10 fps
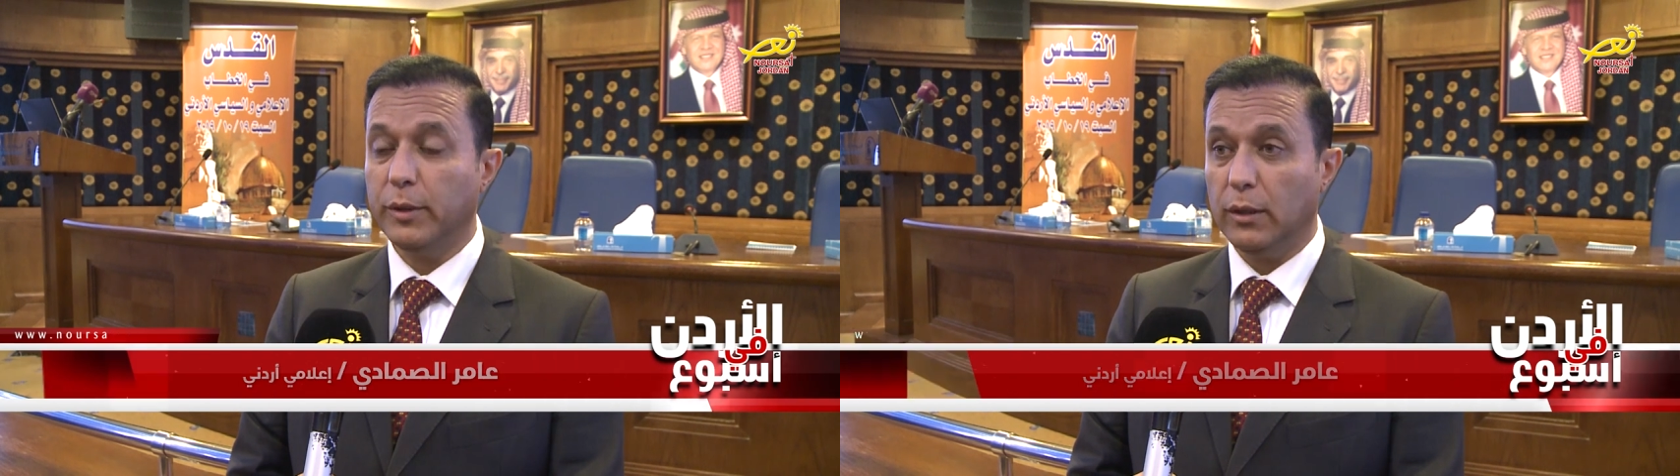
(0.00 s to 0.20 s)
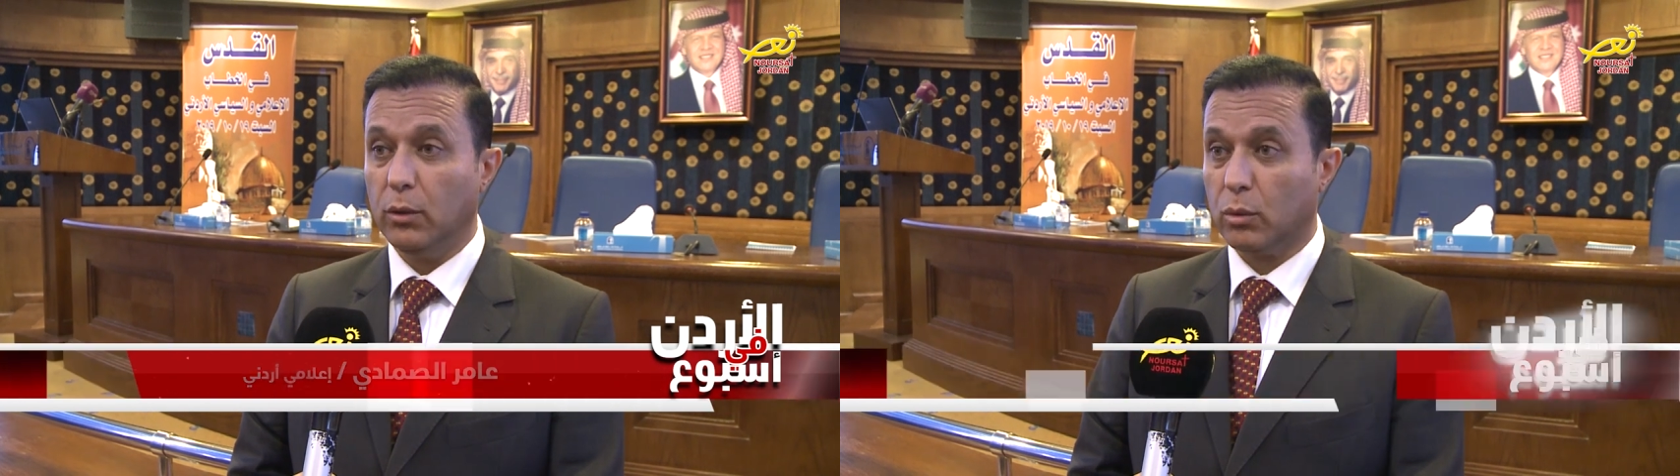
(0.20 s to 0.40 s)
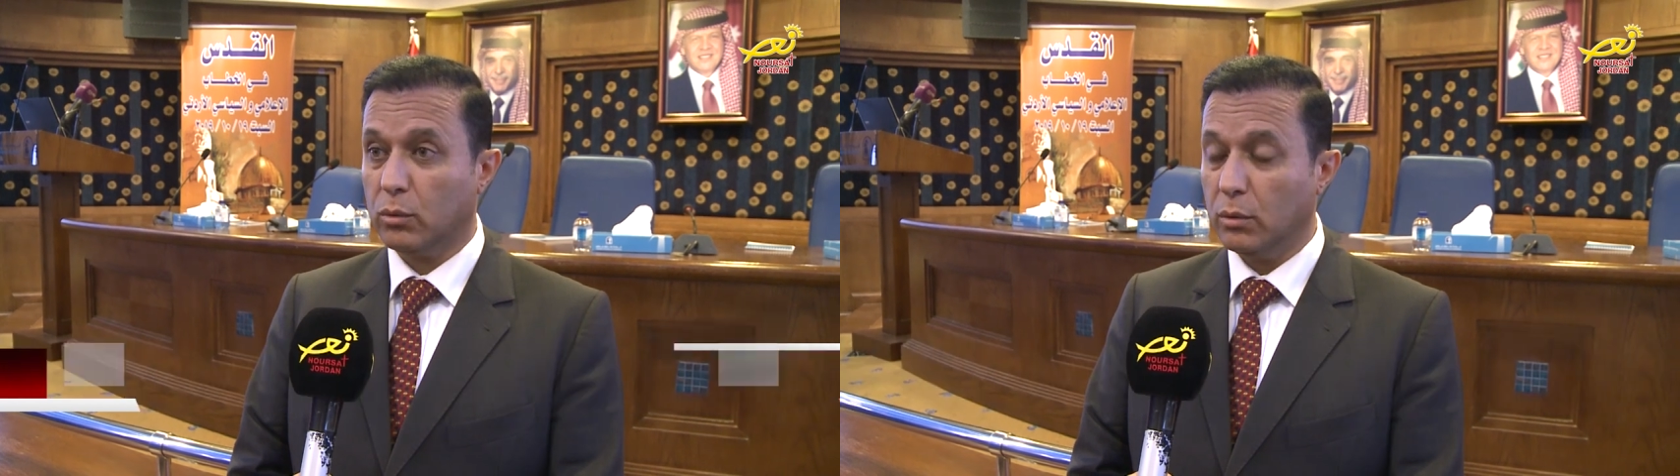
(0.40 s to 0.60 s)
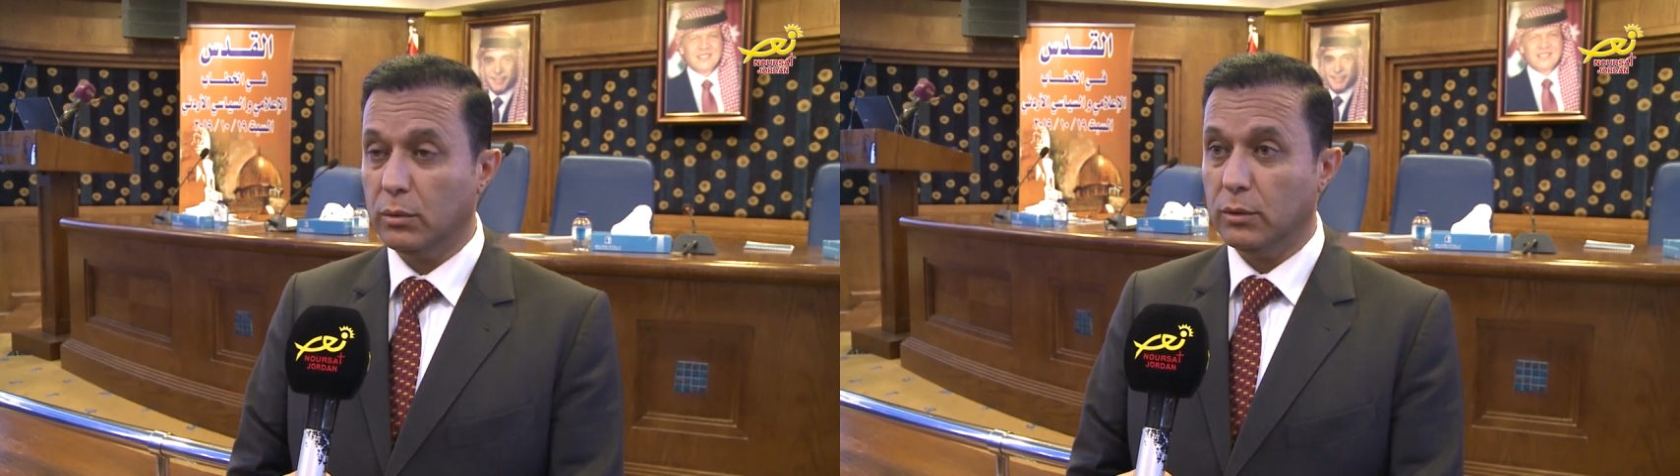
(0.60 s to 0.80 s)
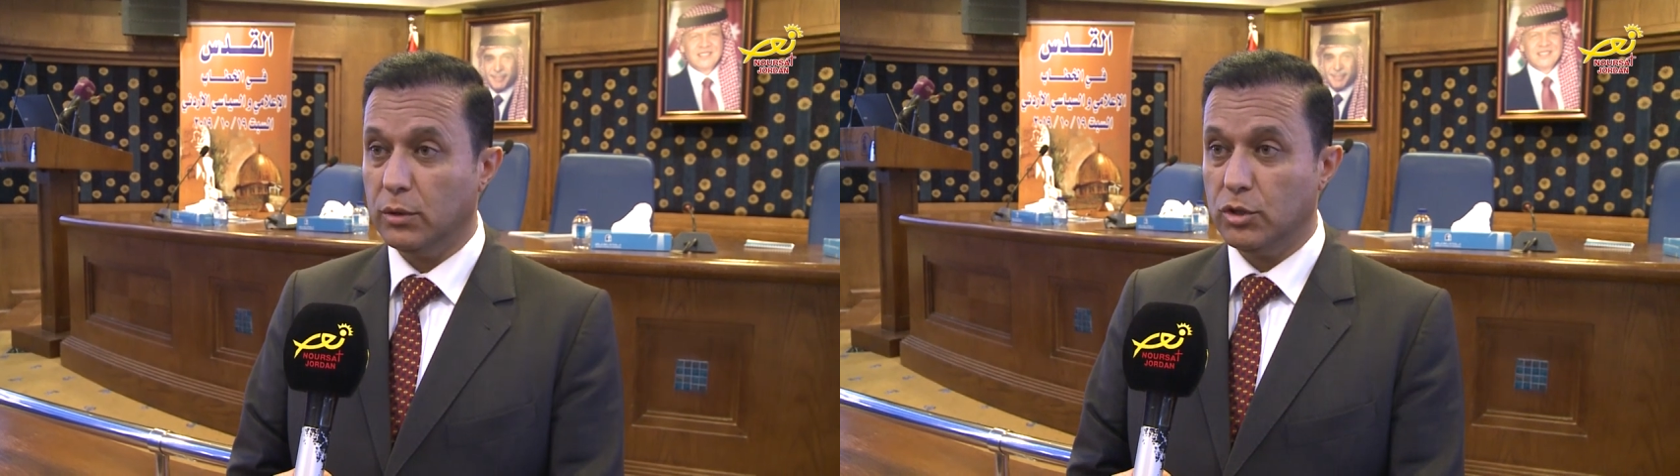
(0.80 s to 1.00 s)
به
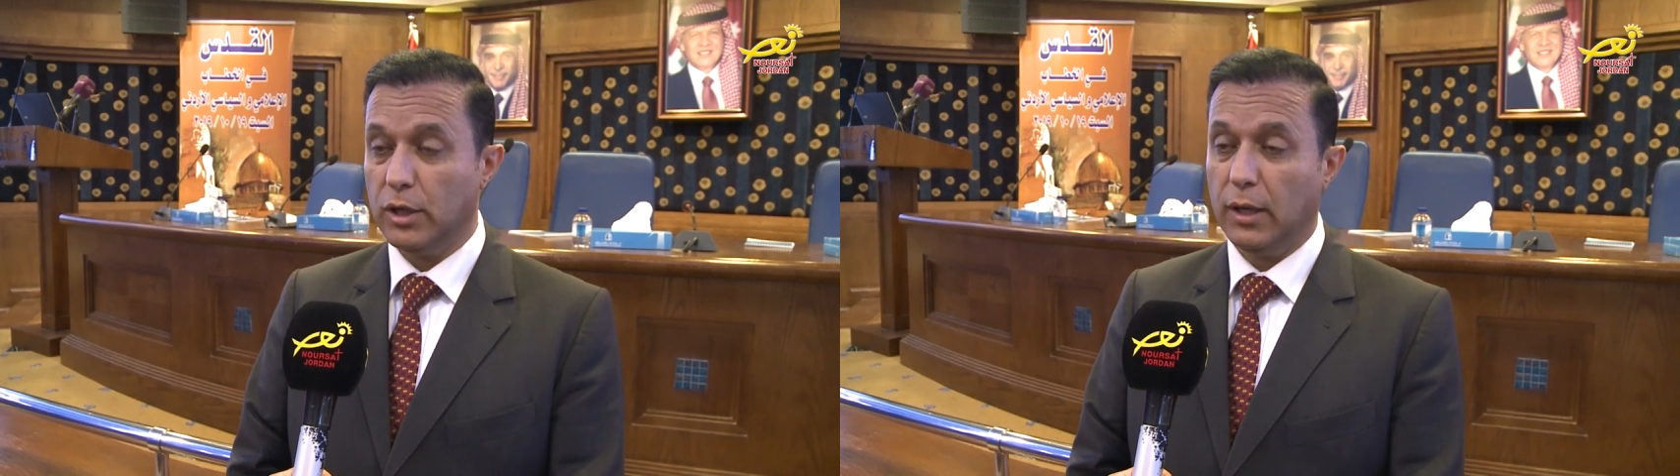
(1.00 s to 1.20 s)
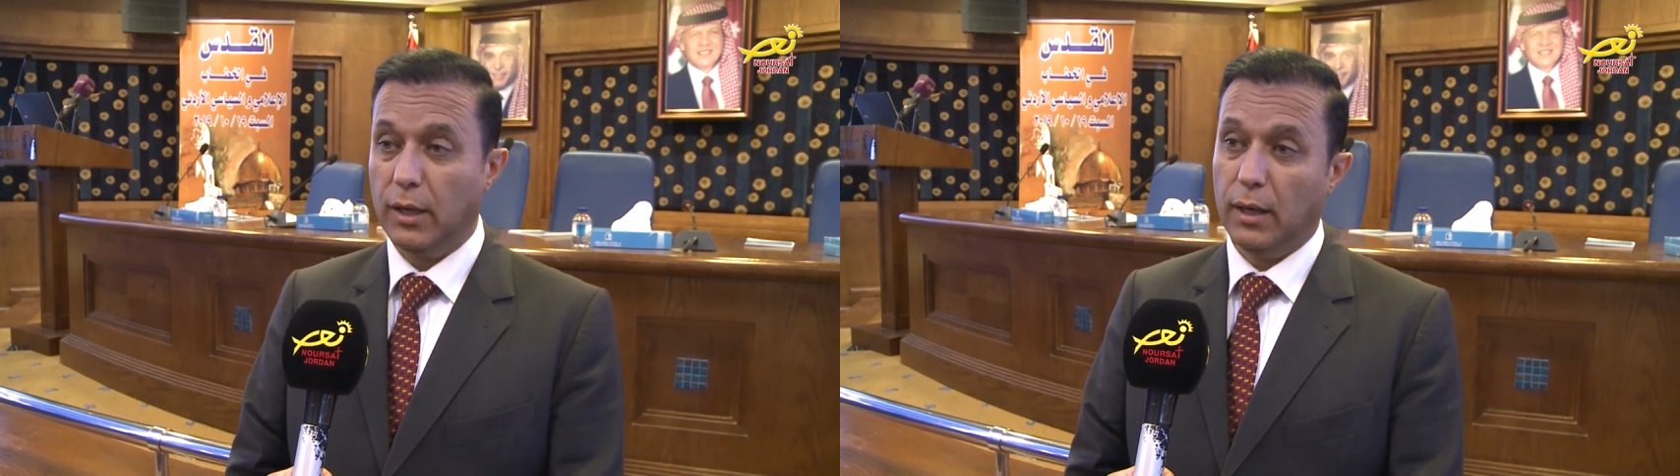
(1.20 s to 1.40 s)
الاردن تجاه